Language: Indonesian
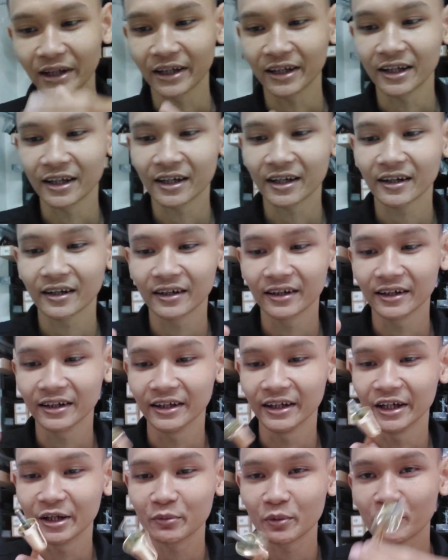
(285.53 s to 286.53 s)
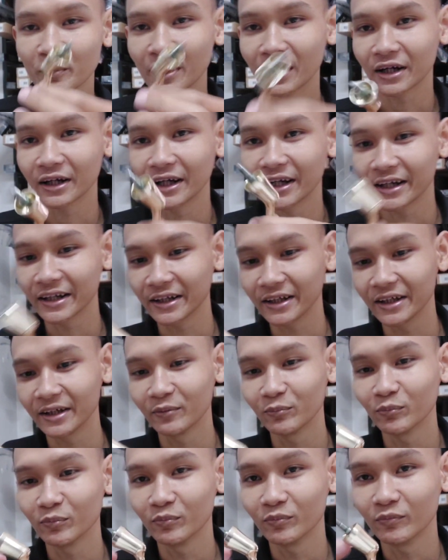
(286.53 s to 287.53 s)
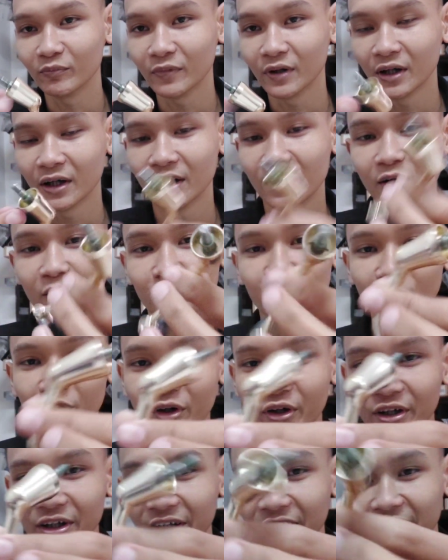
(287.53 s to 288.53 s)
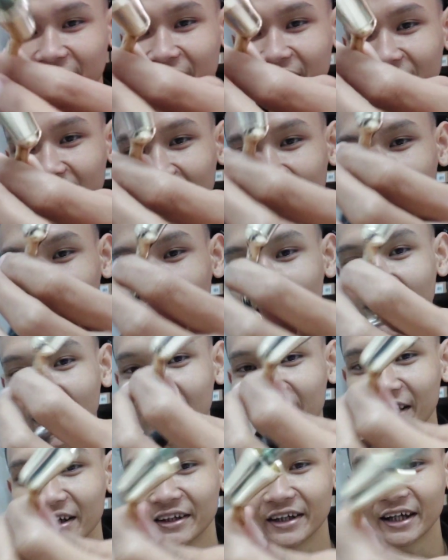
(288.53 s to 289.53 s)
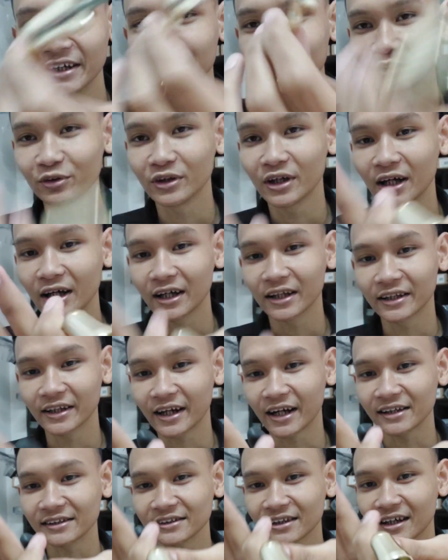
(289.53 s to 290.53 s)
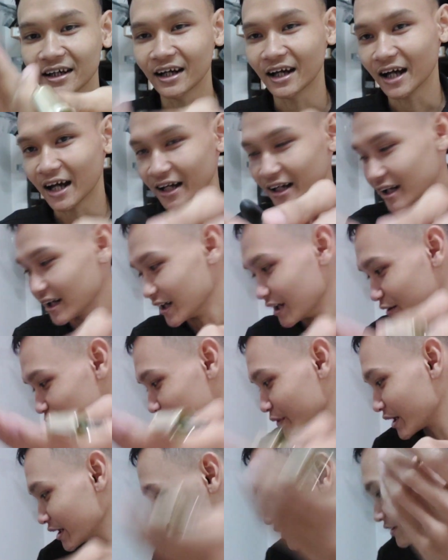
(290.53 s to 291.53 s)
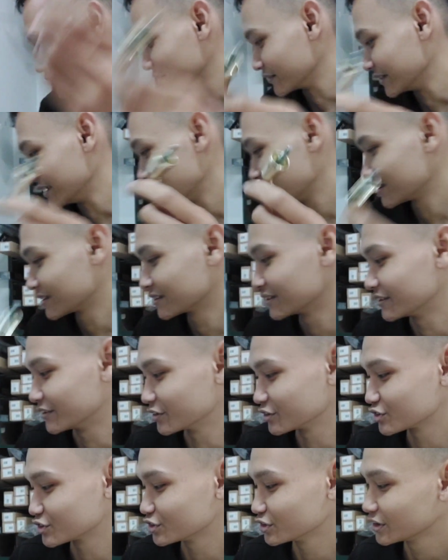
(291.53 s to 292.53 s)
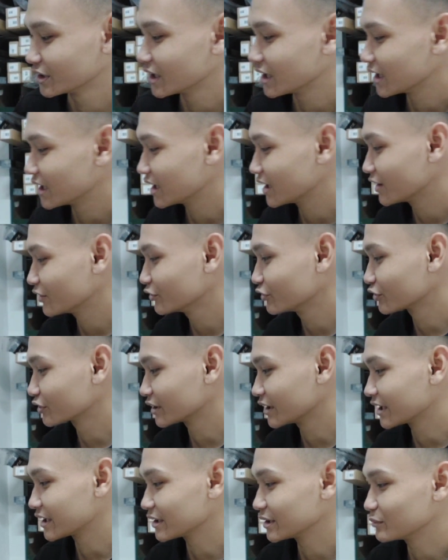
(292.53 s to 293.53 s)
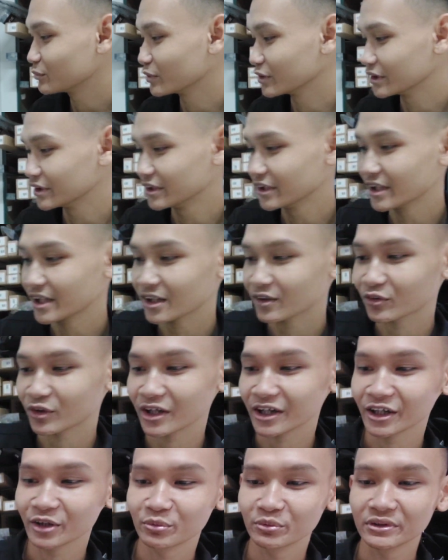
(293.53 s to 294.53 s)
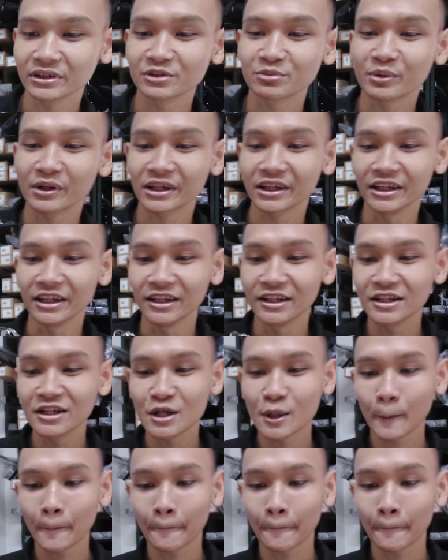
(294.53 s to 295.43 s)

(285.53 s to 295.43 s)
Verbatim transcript: angler. Ini memang dari body handle aja udah terasa agak berat gitu ya. Terus juga untuk dari bodinya kurang lebih seperti ini